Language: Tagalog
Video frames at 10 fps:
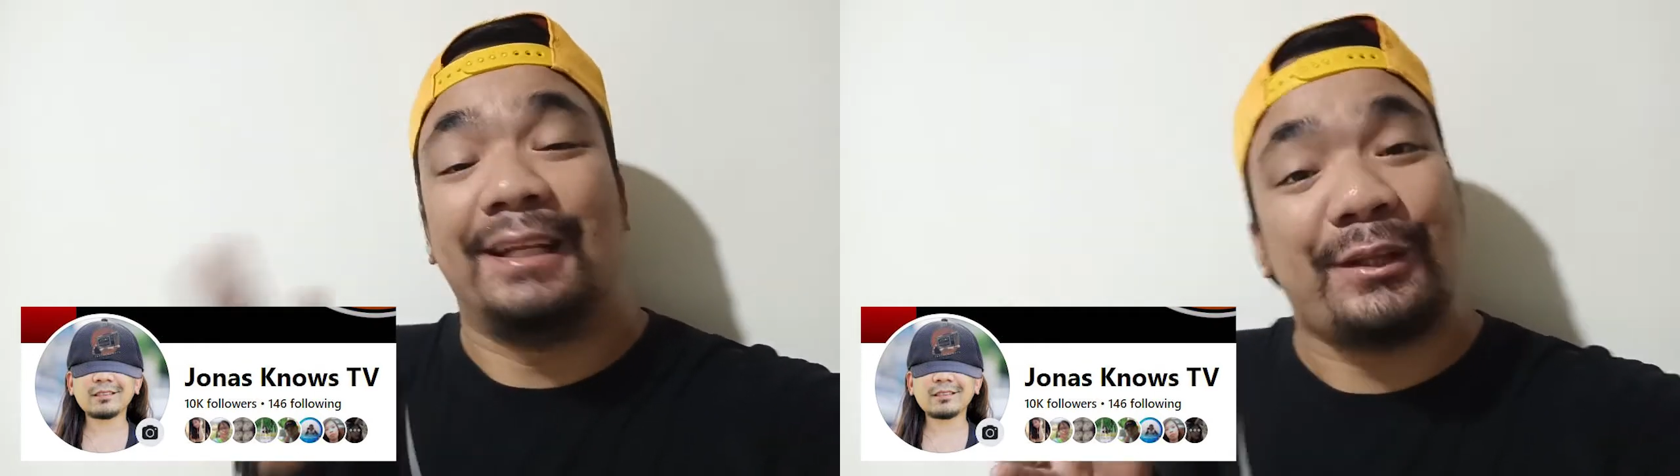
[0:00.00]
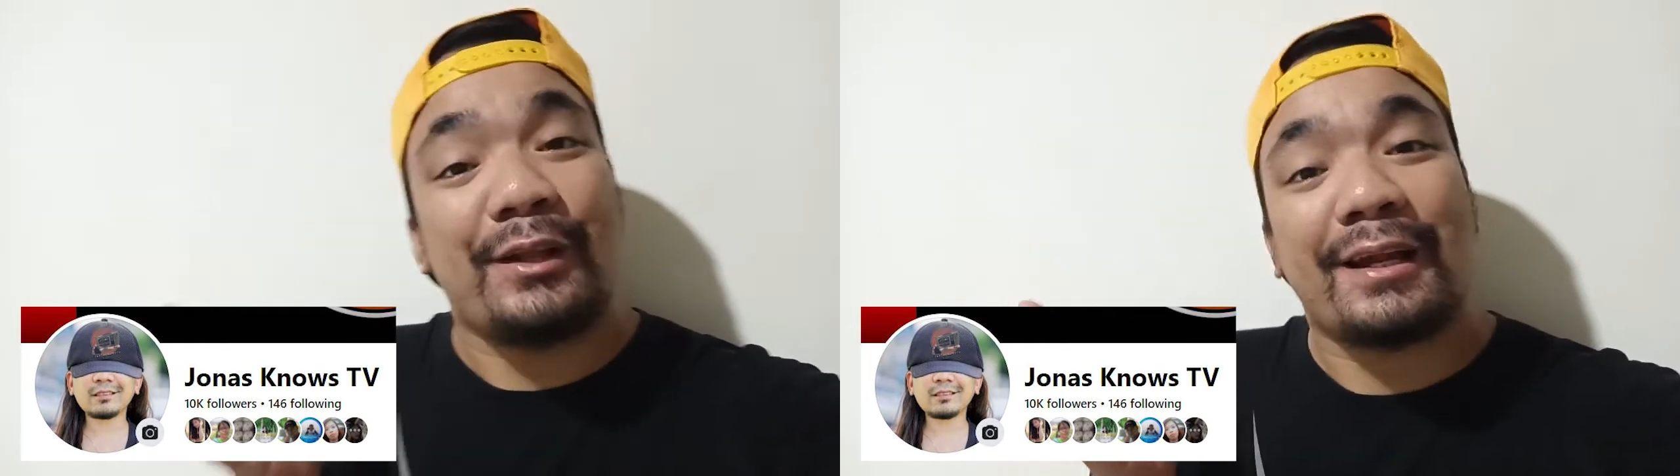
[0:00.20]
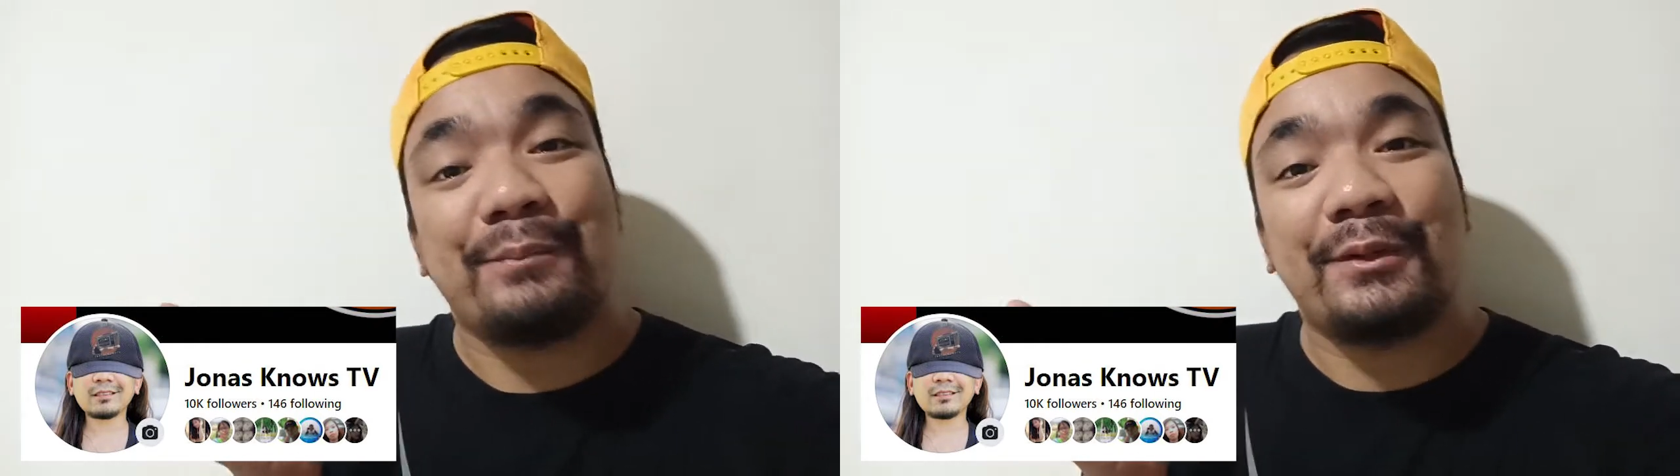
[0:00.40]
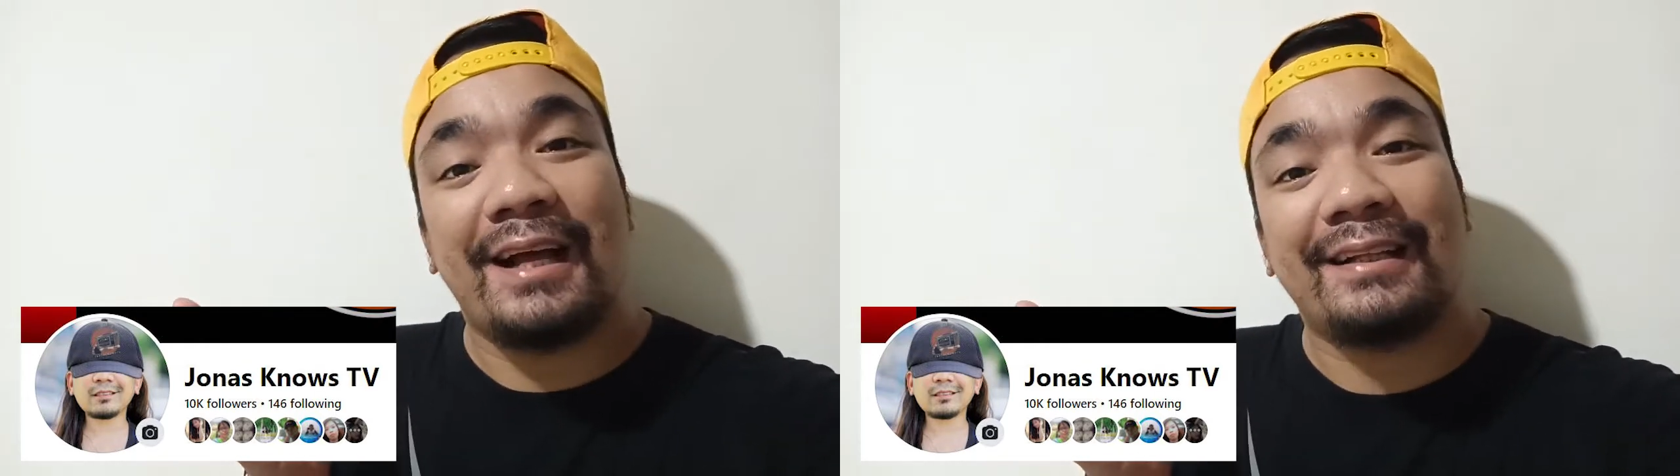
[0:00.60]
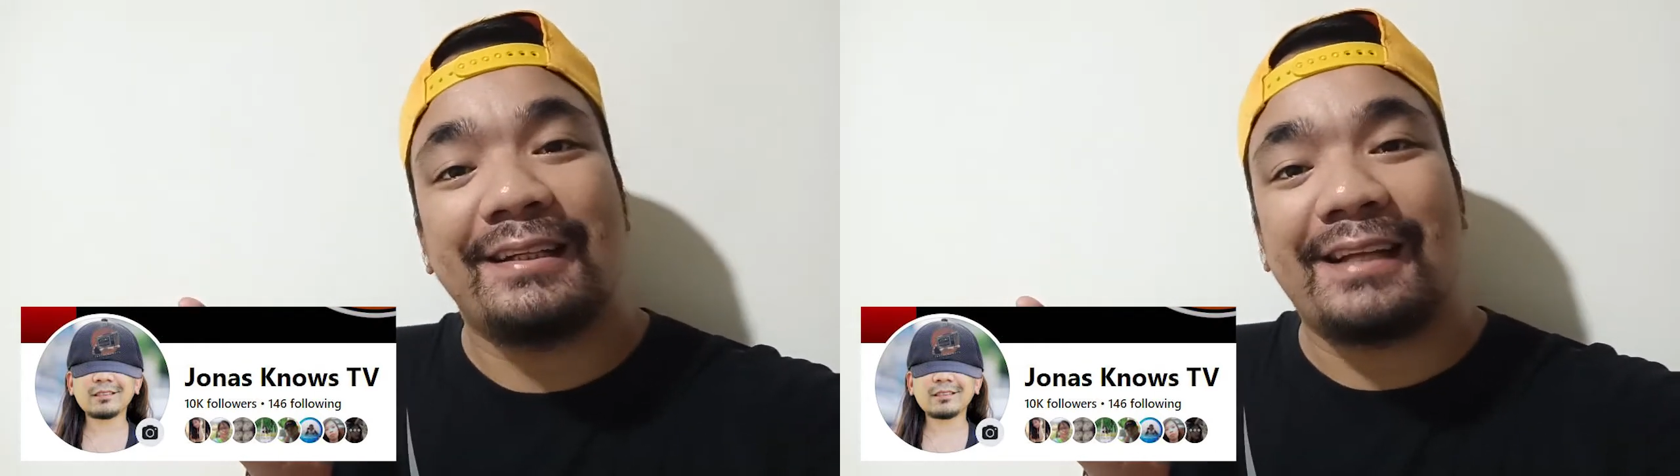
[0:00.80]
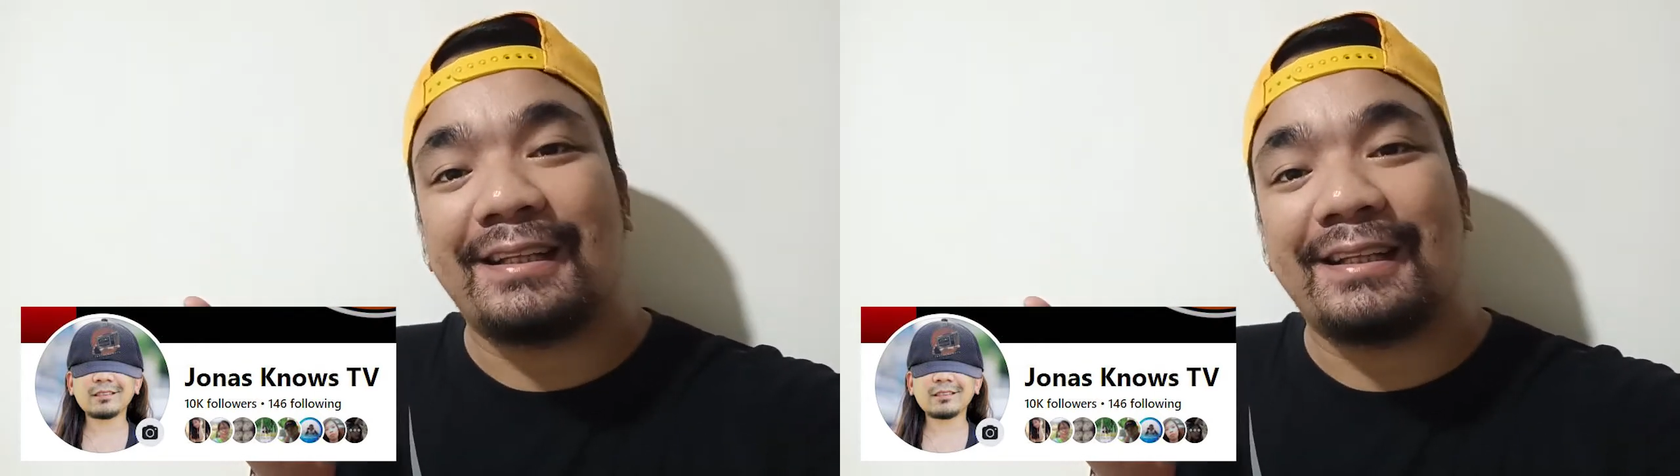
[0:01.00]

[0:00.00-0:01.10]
Dito na rin po natin